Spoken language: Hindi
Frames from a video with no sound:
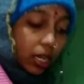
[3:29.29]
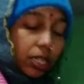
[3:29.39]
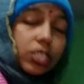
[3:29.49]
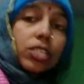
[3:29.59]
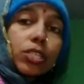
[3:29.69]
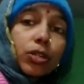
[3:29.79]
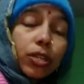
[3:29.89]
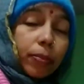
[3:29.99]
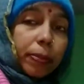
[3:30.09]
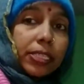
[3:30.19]
अच्छे से
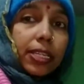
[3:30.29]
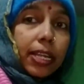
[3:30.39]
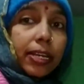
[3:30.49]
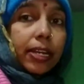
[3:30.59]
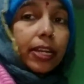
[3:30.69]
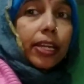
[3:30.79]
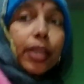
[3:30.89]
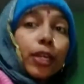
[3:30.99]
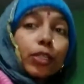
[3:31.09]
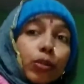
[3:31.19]
थोड़ा पीस लेना
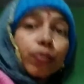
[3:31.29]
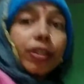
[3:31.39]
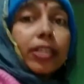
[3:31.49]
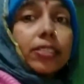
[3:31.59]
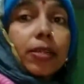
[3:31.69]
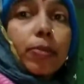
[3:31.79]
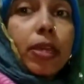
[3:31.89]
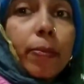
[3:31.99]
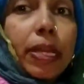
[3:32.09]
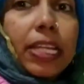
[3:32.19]
है तो फ्रेंड्स
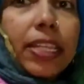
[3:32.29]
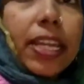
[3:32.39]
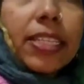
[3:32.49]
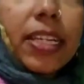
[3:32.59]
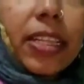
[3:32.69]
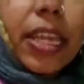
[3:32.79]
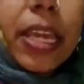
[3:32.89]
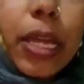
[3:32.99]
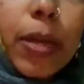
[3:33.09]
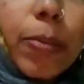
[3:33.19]
अभी मैंने देख सकते
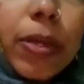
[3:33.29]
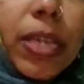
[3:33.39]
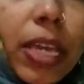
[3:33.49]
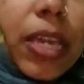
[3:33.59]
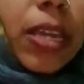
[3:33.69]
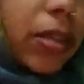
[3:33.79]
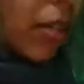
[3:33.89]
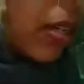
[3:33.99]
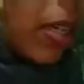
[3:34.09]
हैं आप ये